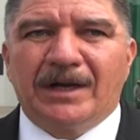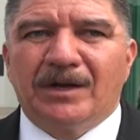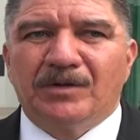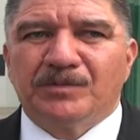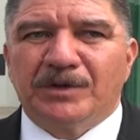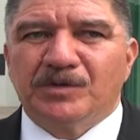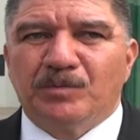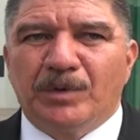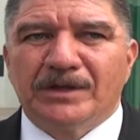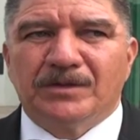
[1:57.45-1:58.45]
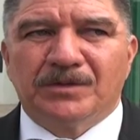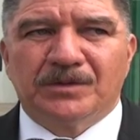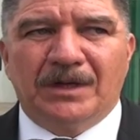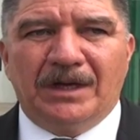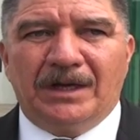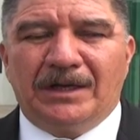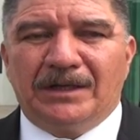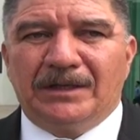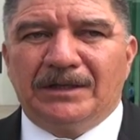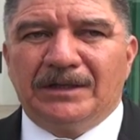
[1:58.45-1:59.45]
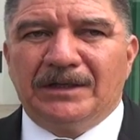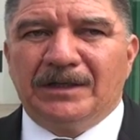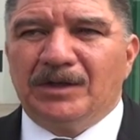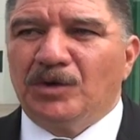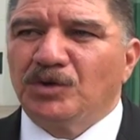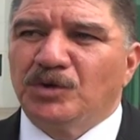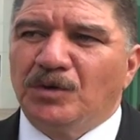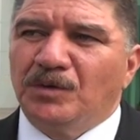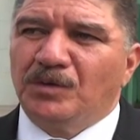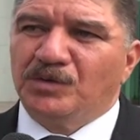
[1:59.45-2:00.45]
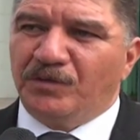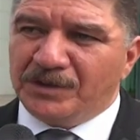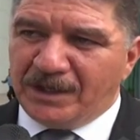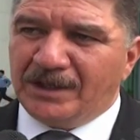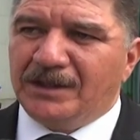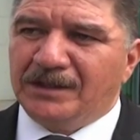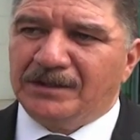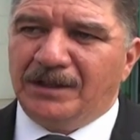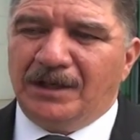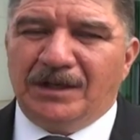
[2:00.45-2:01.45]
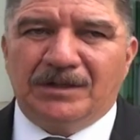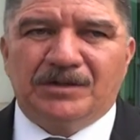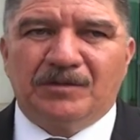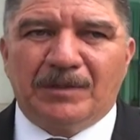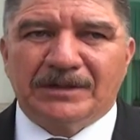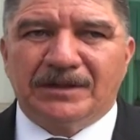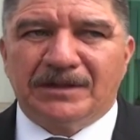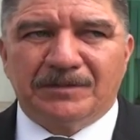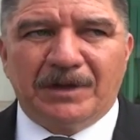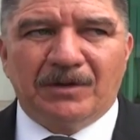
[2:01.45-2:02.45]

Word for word: que los presupuestos eh, no son suficientes, son más de 10.000